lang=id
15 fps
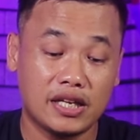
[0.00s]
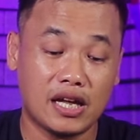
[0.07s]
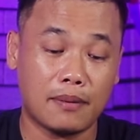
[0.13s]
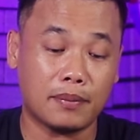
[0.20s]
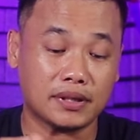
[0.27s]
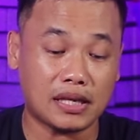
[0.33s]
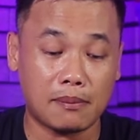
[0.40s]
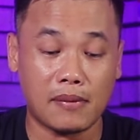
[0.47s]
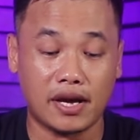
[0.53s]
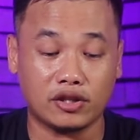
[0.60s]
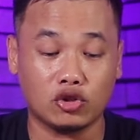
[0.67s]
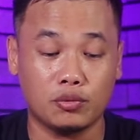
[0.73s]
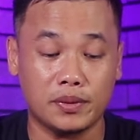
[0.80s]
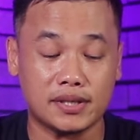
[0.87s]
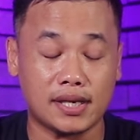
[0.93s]
Yang pertama
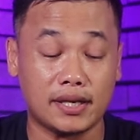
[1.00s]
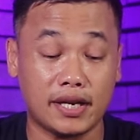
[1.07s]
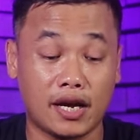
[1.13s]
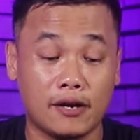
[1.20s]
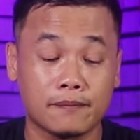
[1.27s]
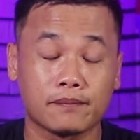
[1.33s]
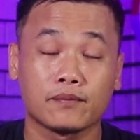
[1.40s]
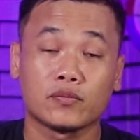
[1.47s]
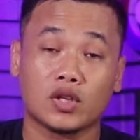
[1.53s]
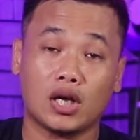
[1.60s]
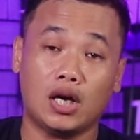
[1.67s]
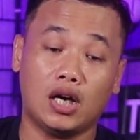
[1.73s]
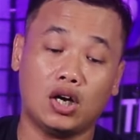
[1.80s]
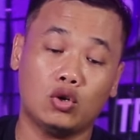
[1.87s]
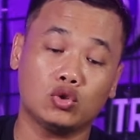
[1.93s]
itu misalnya
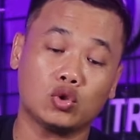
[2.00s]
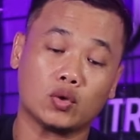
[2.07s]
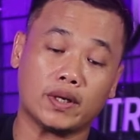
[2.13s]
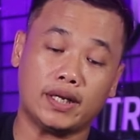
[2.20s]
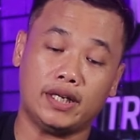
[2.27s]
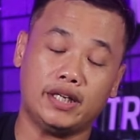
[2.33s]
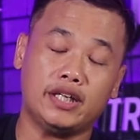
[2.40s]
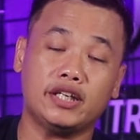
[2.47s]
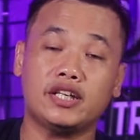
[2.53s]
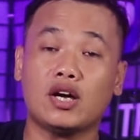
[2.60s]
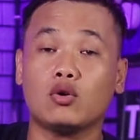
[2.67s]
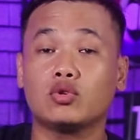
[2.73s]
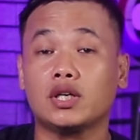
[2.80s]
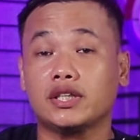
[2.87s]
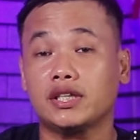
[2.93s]
Uh, untuk rail ini dia
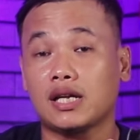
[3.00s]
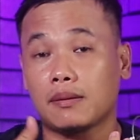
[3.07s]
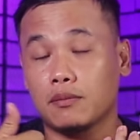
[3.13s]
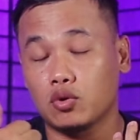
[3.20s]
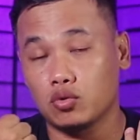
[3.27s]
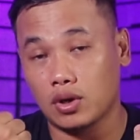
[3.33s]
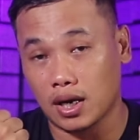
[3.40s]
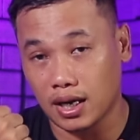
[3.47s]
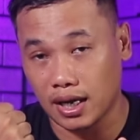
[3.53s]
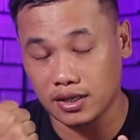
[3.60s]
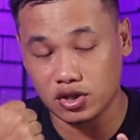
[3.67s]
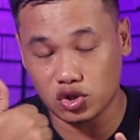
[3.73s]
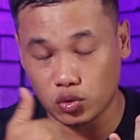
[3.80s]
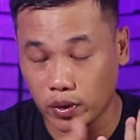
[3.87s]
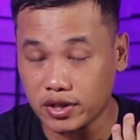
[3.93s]
udah tidak
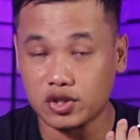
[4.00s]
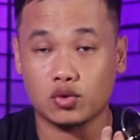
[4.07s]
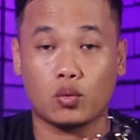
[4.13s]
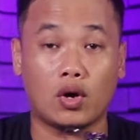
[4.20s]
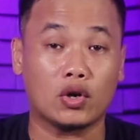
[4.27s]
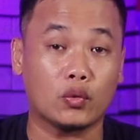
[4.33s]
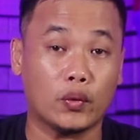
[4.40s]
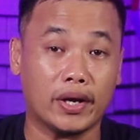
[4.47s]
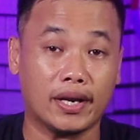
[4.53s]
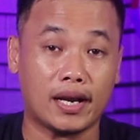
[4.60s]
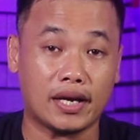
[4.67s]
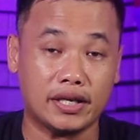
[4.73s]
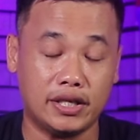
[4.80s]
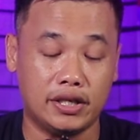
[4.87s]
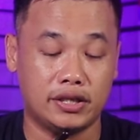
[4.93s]
menggunakan switch one way
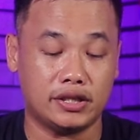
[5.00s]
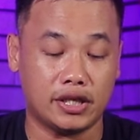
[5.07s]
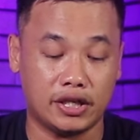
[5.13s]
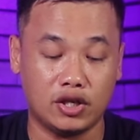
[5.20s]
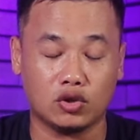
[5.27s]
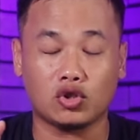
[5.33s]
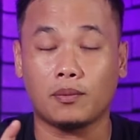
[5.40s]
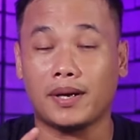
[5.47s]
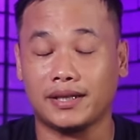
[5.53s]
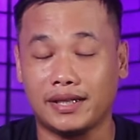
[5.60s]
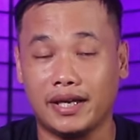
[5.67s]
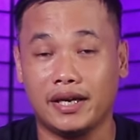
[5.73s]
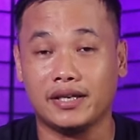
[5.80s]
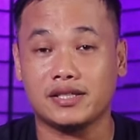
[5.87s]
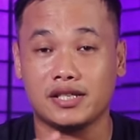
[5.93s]
lagi. Jadi
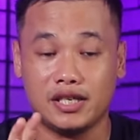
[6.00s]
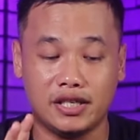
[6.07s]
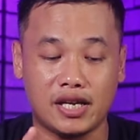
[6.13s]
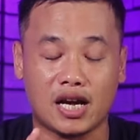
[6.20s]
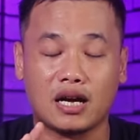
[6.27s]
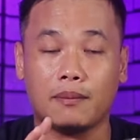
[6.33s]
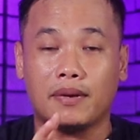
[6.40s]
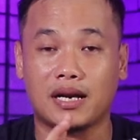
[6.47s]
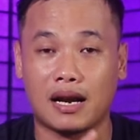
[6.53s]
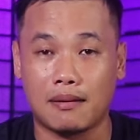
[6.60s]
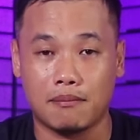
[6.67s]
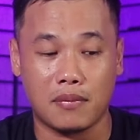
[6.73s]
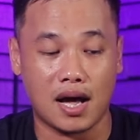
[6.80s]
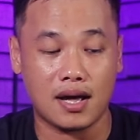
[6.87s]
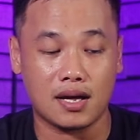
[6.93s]
otomatis ini akan
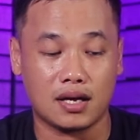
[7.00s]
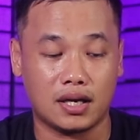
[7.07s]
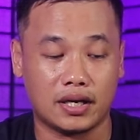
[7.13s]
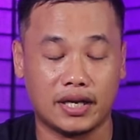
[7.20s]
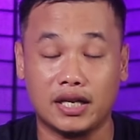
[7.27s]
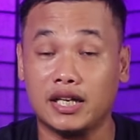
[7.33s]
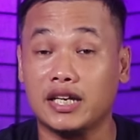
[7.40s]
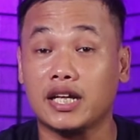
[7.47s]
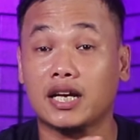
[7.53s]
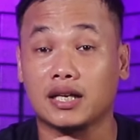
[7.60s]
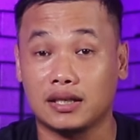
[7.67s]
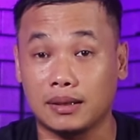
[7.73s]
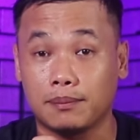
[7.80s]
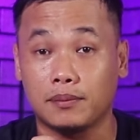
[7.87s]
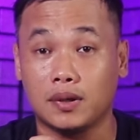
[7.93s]
menambah rail ini
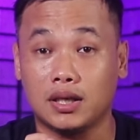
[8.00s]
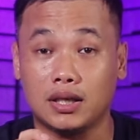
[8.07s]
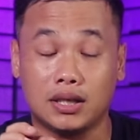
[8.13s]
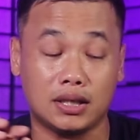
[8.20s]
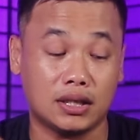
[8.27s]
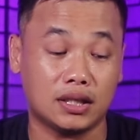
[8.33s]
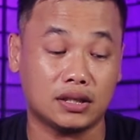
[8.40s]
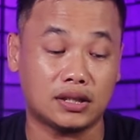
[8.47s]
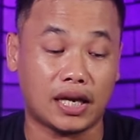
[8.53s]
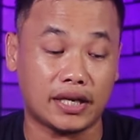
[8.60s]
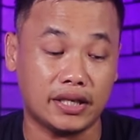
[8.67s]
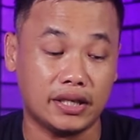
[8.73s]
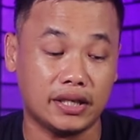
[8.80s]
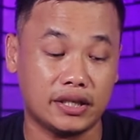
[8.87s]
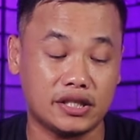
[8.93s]
kedep uh, eh,
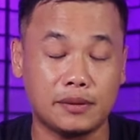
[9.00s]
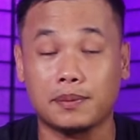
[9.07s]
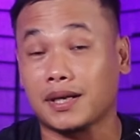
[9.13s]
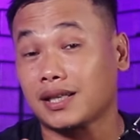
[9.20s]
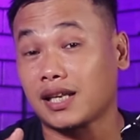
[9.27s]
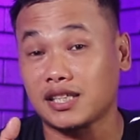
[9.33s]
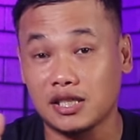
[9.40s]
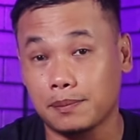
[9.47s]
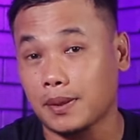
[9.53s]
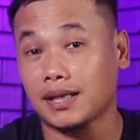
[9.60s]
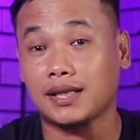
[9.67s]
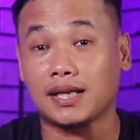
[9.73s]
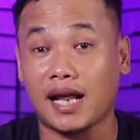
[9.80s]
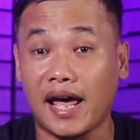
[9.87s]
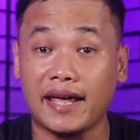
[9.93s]
dari
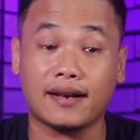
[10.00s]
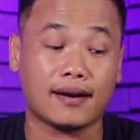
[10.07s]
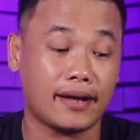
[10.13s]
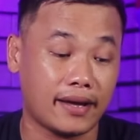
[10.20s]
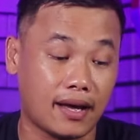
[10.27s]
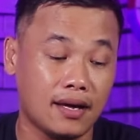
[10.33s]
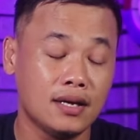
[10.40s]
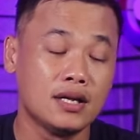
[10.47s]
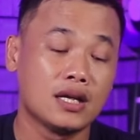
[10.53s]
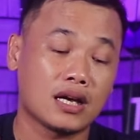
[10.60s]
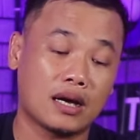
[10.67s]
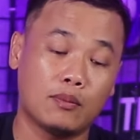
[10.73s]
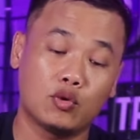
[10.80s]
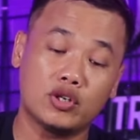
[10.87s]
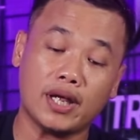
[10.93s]
cipratan-cipratan air lah ya.
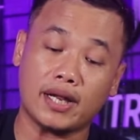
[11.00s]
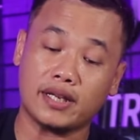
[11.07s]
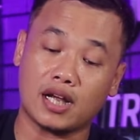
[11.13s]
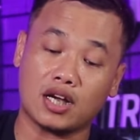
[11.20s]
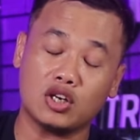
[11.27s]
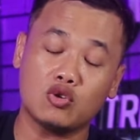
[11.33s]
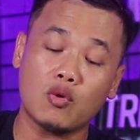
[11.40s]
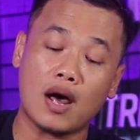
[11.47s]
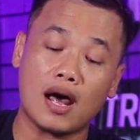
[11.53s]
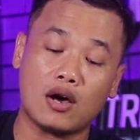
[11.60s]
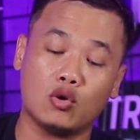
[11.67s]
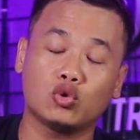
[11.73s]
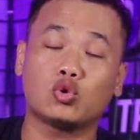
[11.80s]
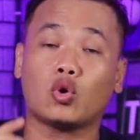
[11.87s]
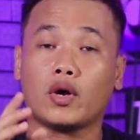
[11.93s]
Kemudian yang
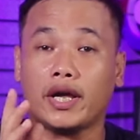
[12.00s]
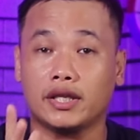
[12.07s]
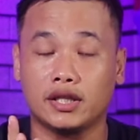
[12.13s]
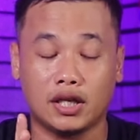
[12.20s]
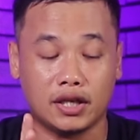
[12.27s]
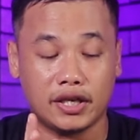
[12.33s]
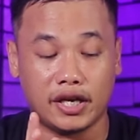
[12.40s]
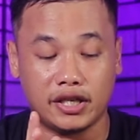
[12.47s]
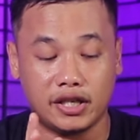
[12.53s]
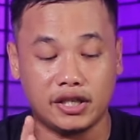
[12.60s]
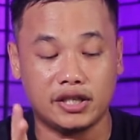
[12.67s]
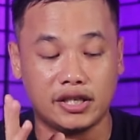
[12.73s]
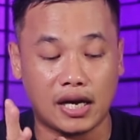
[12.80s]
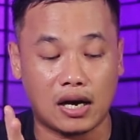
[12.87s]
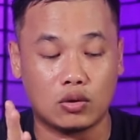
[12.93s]
kedua untuk handlenya ini
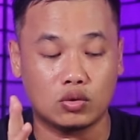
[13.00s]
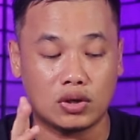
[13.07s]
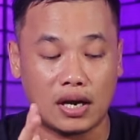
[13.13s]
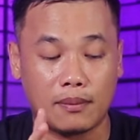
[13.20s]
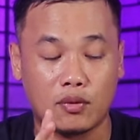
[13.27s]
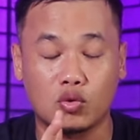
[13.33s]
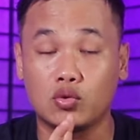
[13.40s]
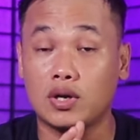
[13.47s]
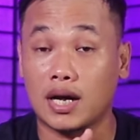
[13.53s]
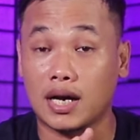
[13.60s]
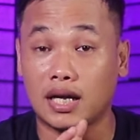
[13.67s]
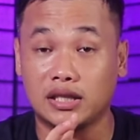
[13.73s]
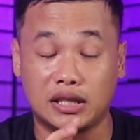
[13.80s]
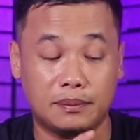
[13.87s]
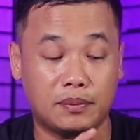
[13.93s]
dia udah
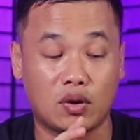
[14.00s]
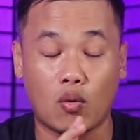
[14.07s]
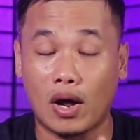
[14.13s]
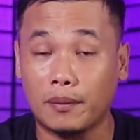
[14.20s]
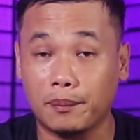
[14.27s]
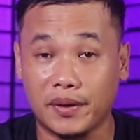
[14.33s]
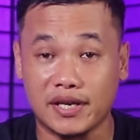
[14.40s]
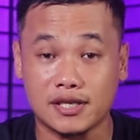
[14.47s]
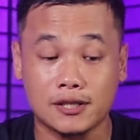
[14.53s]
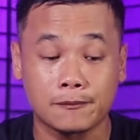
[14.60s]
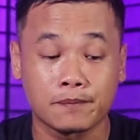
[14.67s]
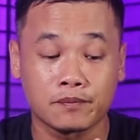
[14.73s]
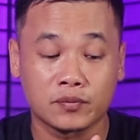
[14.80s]
menggunakan tipe one piece.